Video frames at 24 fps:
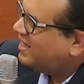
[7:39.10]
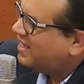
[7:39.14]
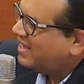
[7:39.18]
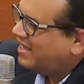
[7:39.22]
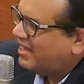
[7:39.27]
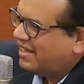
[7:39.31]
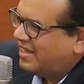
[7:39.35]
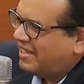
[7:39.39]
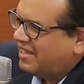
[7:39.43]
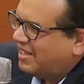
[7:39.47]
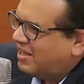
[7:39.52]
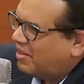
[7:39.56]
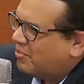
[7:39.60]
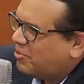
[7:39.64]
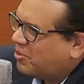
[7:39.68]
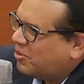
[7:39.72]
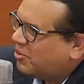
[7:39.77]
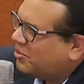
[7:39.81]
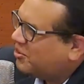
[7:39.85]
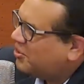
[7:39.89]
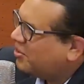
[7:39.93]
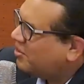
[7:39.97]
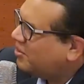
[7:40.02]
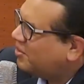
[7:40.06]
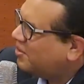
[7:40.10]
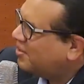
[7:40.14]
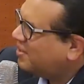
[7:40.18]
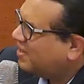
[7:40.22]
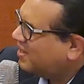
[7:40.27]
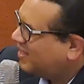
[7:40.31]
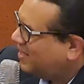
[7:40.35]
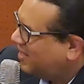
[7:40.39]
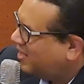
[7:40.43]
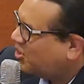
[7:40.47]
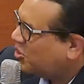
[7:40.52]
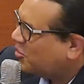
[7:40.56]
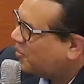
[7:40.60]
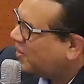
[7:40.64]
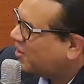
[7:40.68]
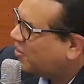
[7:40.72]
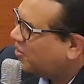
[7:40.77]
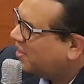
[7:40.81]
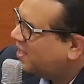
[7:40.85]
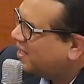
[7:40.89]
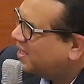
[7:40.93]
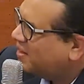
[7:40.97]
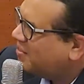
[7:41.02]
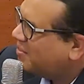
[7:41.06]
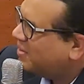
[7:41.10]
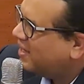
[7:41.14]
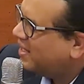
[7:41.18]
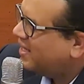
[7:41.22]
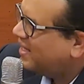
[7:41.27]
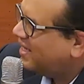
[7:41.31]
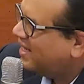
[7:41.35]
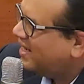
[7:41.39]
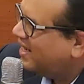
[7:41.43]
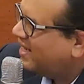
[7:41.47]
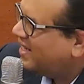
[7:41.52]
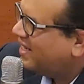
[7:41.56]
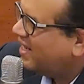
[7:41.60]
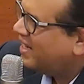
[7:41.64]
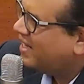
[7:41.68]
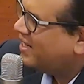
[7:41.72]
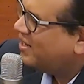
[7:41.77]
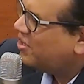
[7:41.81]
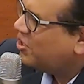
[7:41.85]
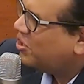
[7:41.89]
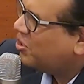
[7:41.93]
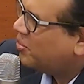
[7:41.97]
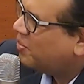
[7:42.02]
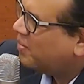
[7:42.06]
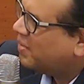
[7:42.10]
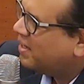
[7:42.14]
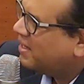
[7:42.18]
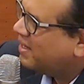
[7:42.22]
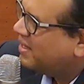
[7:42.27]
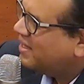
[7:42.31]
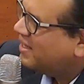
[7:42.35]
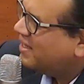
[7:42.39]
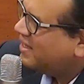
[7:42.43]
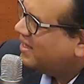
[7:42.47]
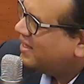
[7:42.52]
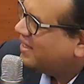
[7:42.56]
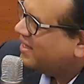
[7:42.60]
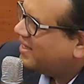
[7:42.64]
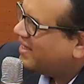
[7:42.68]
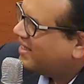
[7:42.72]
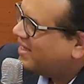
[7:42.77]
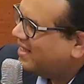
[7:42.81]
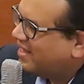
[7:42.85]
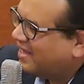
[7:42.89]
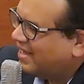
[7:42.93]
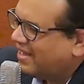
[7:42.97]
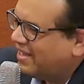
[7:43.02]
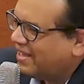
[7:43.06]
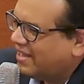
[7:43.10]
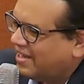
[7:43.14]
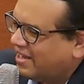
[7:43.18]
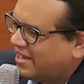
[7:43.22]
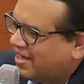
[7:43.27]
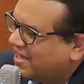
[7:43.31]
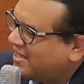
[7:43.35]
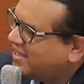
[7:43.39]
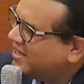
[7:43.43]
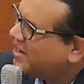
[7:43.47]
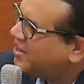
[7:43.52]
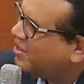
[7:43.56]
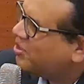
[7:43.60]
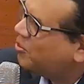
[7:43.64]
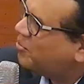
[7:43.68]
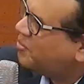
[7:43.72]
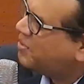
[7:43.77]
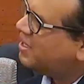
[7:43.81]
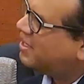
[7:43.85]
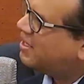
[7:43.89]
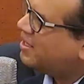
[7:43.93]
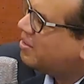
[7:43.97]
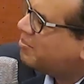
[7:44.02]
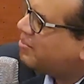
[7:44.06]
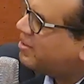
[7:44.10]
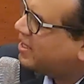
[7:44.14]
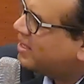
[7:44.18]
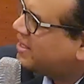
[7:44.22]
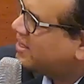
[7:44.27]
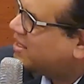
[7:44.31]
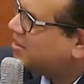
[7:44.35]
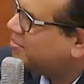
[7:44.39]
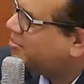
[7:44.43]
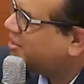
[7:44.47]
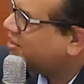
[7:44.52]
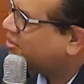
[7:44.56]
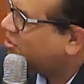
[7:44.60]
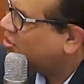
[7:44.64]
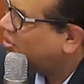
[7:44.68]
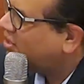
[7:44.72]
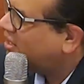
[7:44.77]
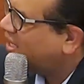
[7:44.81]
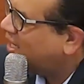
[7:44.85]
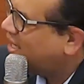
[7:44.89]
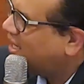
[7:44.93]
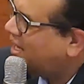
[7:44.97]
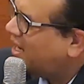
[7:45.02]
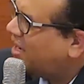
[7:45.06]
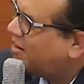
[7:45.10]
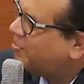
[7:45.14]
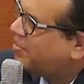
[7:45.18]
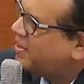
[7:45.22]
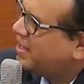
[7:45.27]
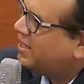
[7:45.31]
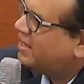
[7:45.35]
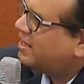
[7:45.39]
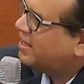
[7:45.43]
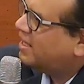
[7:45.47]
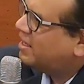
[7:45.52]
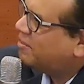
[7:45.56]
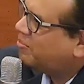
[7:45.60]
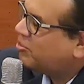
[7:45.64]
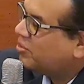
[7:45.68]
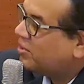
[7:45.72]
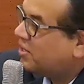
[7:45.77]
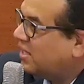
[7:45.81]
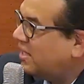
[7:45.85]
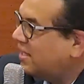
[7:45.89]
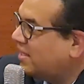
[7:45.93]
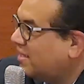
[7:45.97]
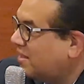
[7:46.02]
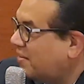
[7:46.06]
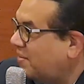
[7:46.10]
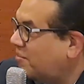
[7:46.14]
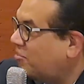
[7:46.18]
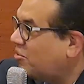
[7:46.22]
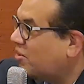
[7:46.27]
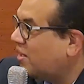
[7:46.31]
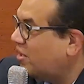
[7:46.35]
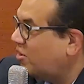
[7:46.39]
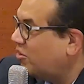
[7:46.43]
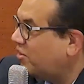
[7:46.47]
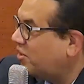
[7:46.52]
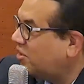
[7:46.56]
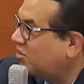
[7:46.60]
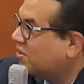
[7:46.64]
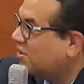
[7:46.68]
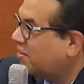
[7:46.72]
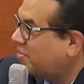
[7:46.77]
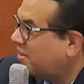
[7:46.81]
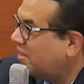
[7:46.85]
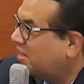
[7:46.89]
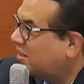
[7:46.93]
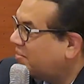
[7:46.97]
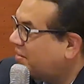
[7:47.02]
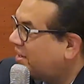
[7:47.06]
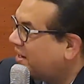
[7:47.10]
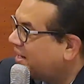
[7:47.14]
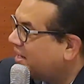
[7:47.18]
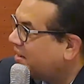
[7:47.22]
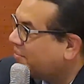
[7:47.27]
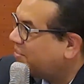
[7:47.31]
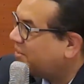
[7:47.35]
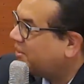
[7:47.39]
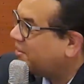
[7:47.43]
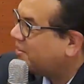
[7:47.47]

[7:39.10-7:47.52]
y, de pronto se topa con el tema del, idioma. Eh, ¿Qué se recomienda para que esta persona aprenda? Porque sabemos que los niños aprenden más